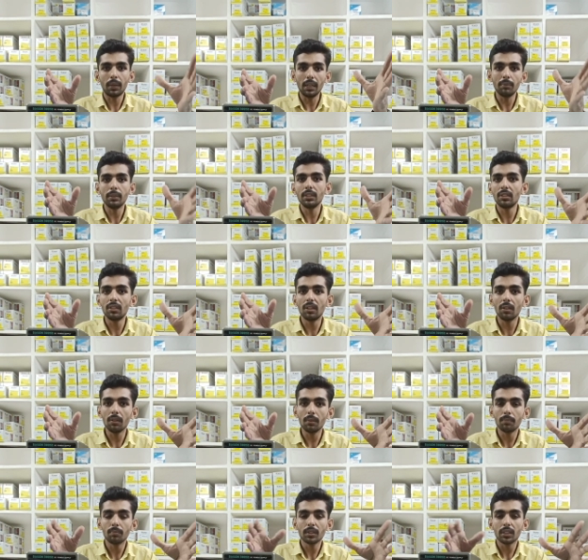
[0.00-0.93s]
ఫైవ్ మినిట్స్లో
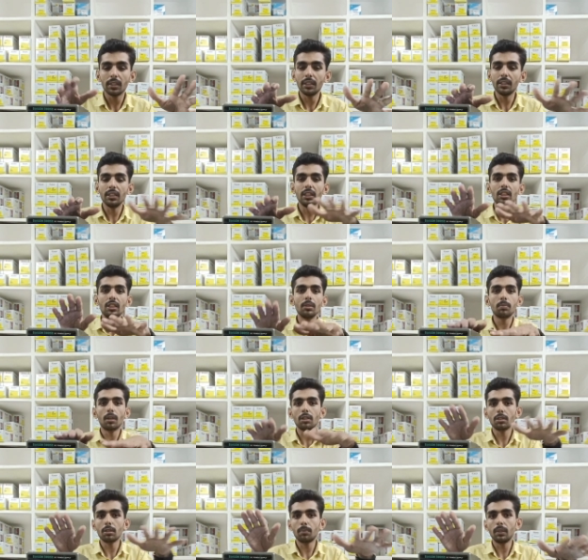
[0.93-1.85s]
ఈ డిసి
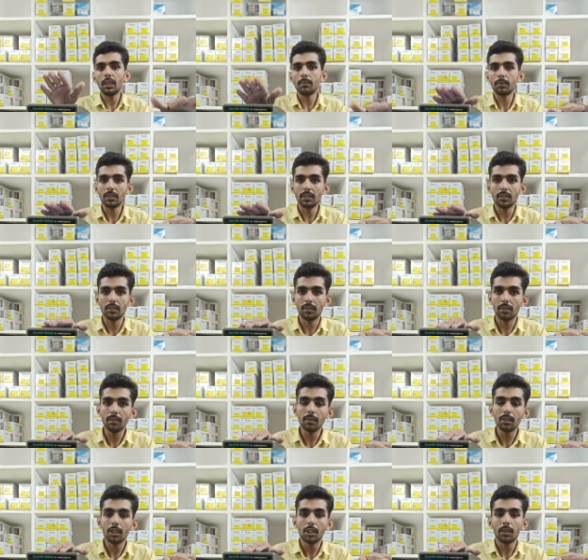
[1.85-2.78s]
పవర్ సప్లై మెషిన్తో
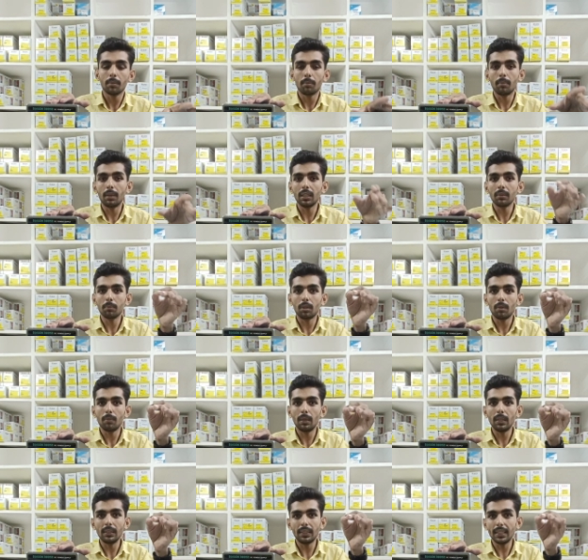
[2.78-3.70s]
మన
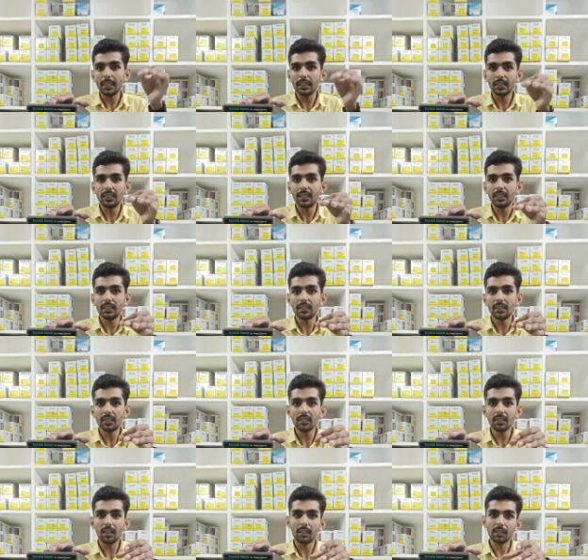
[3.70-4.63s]
మొబైల్ టెస్ట్
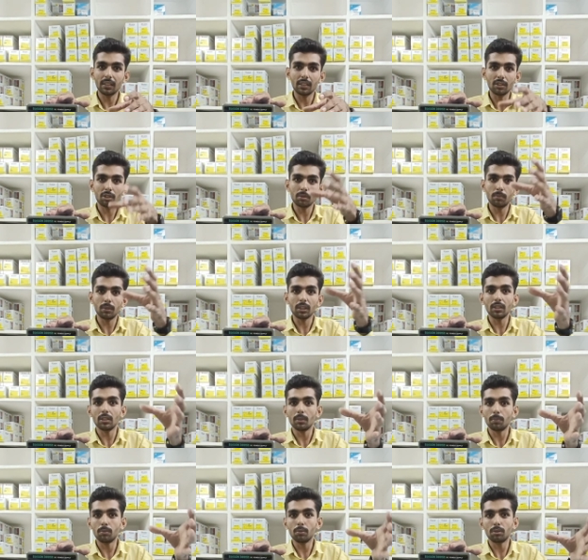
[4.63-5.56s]
చేసేసి దాని కస్టమర్కి
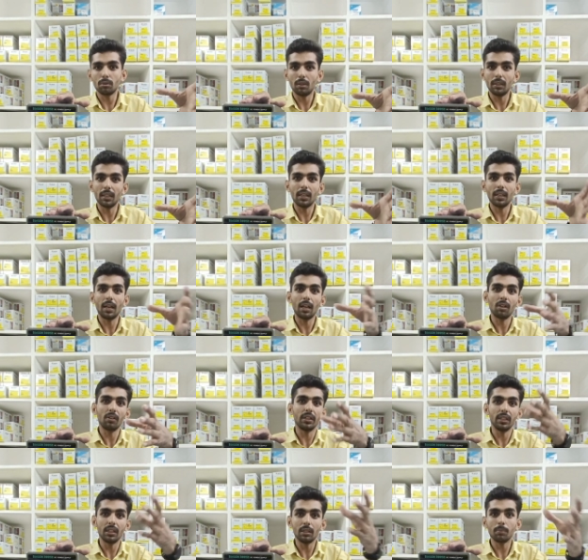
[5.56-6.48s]
చెప్పవచ్చు అన్న
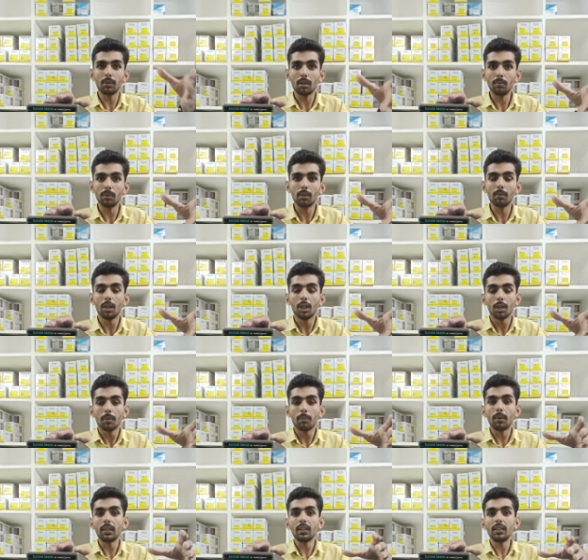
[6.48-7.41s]
దానిలో ఏంటి ప్రాబ్లం
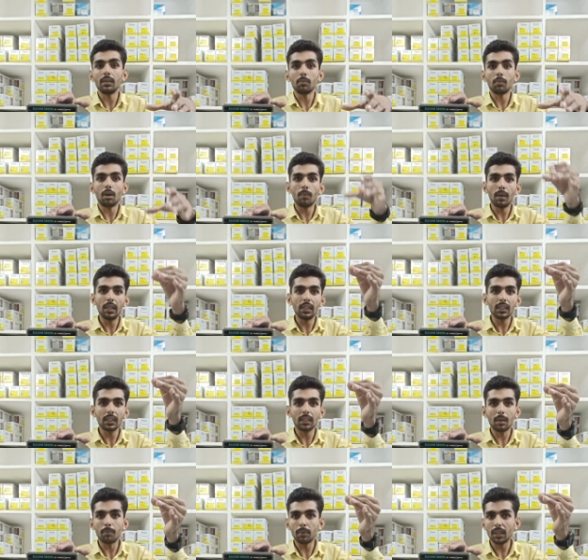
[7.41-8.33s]
మన దీని మొబైల్
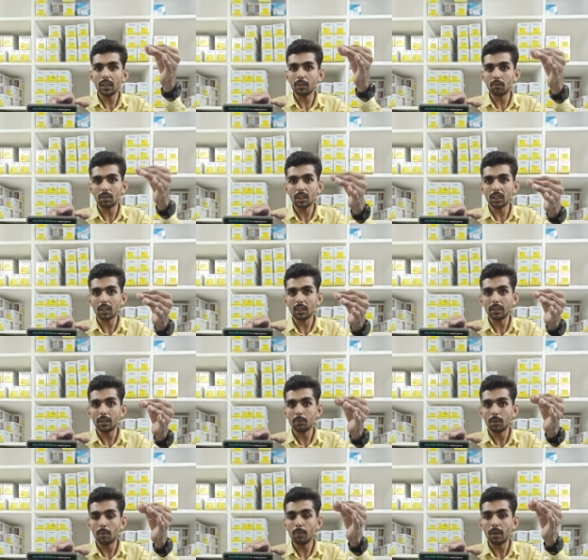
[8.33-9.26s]
కంప్లైంట్ ఉంటే
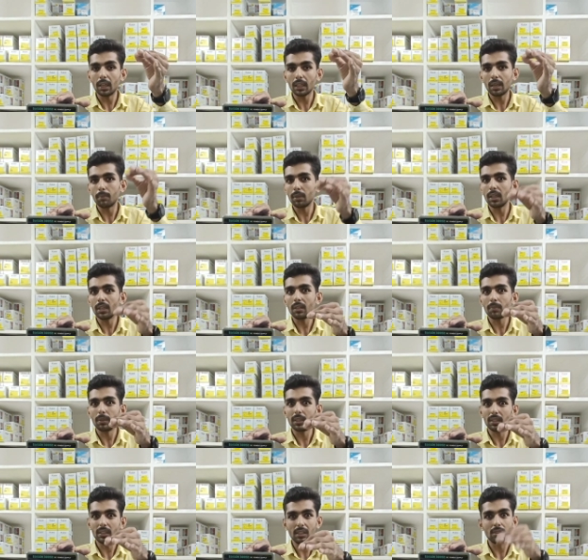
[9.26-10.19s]
ఈ మొబైల్ కంప్లైంట్
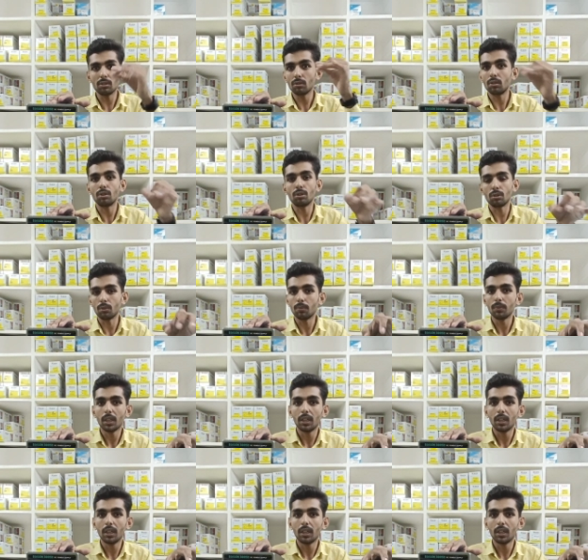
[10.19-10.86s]
మనం తెలుసుకోవచ్చు